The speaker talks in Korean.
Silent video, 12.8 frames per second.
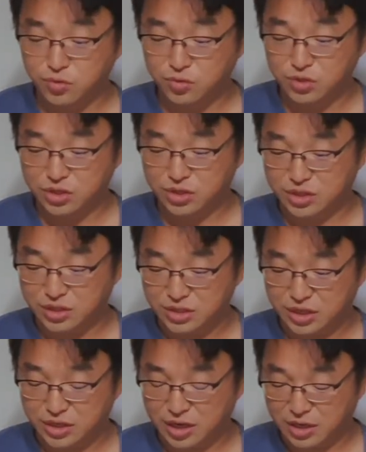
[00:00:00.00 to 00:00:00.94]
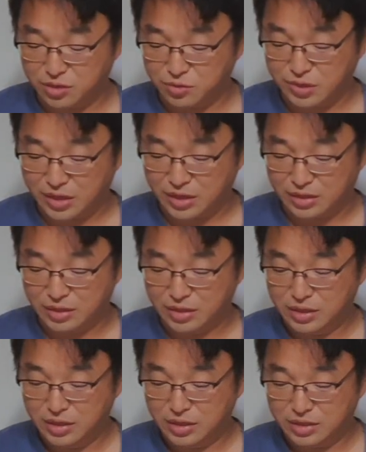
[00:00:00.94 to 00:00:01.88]
온실을 제거하기 위한
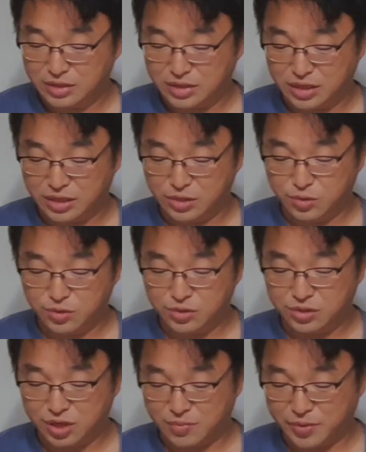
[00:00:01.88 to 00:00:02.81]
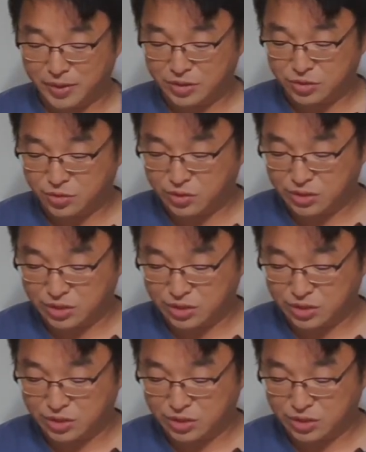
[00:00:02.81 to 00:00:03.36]
이제 이론을 살펴봤죠.